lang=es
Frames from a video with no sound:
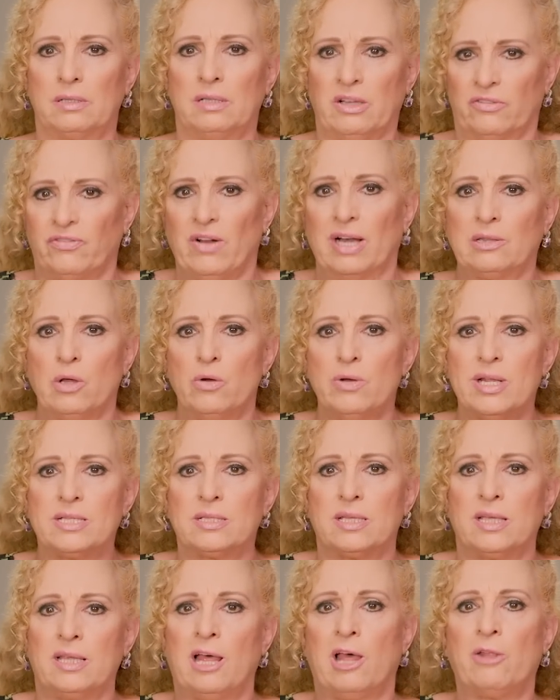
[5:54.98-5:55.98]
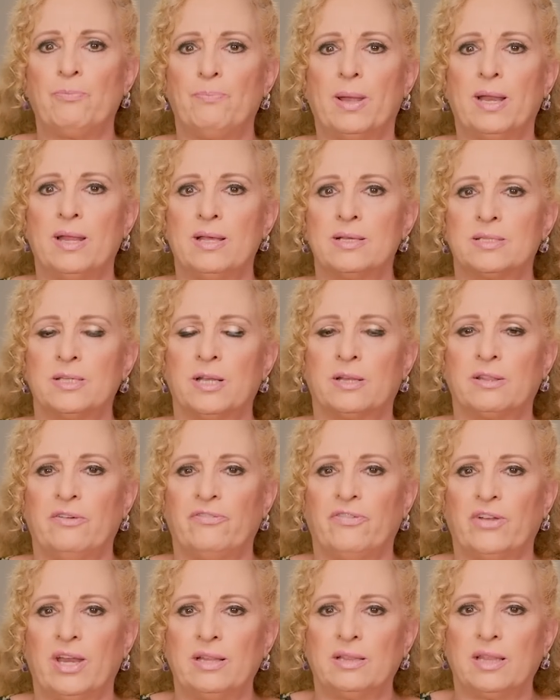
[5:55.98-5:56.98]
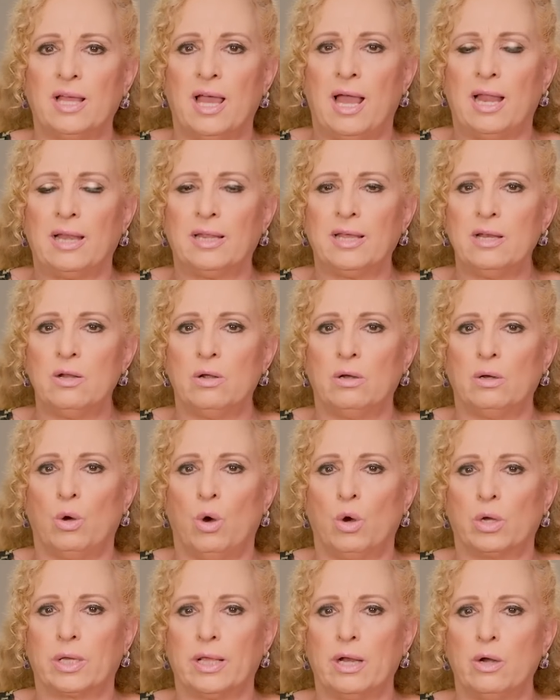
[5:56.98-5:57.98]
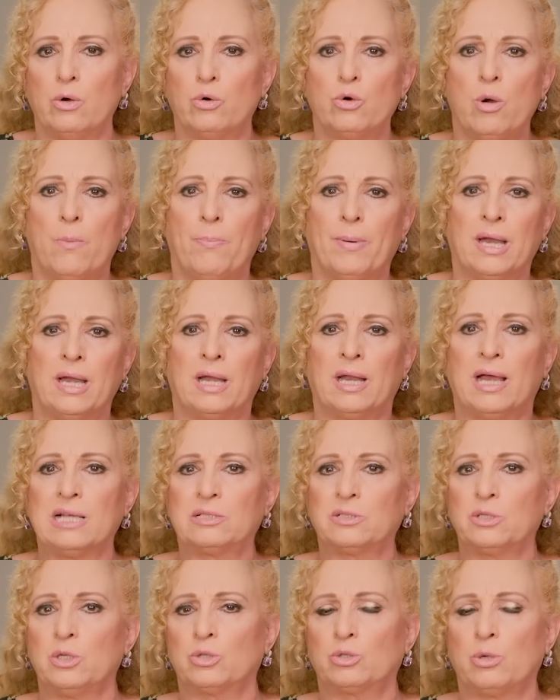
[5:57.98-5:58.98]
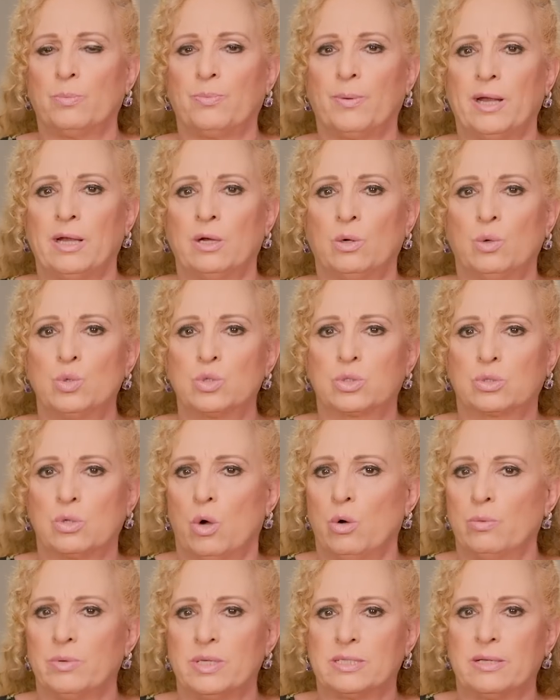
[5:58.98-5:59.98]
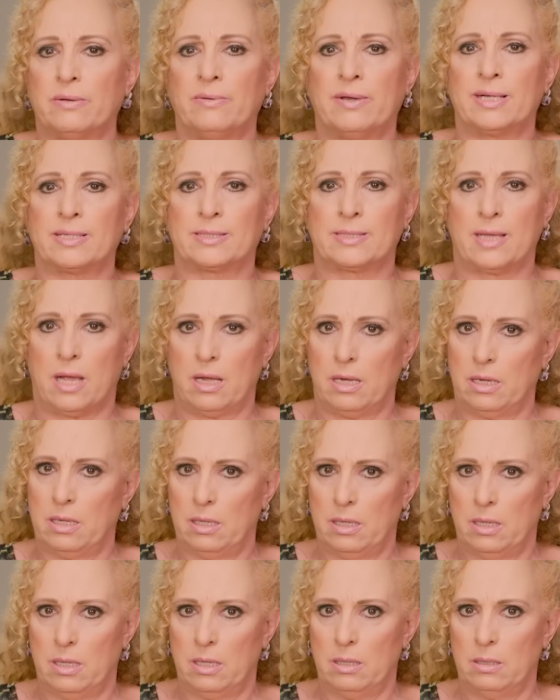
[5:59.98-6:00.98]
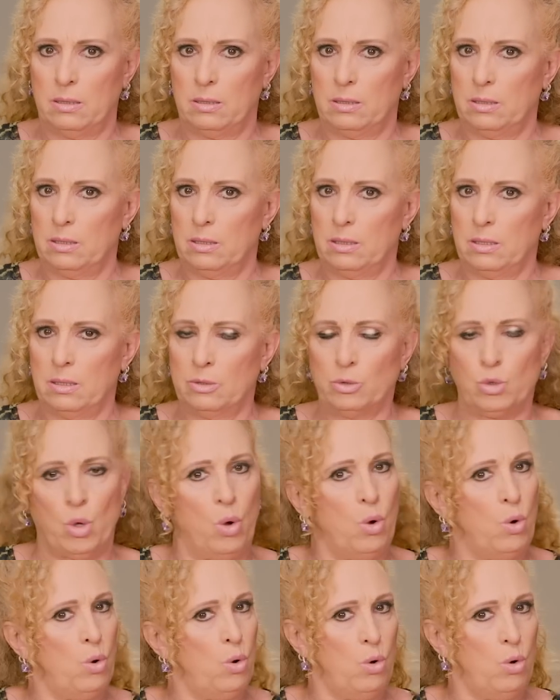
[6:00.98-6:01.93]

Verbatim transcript: ¿Les falta honestidad para decir de frente a alguien o, quieren uno para el gasto y otro para el gusto o viceversa? No.